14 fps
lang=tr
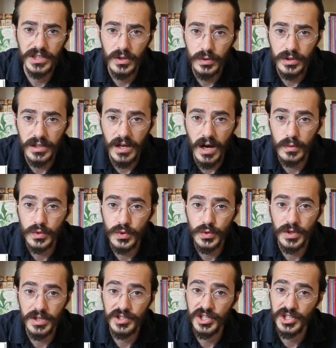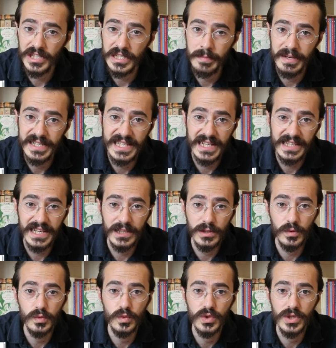Yahudi Avusturya'da çeşitli
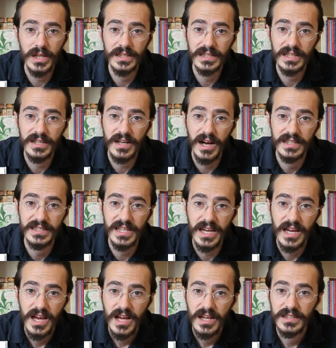mesleklerde ün saldıkları halde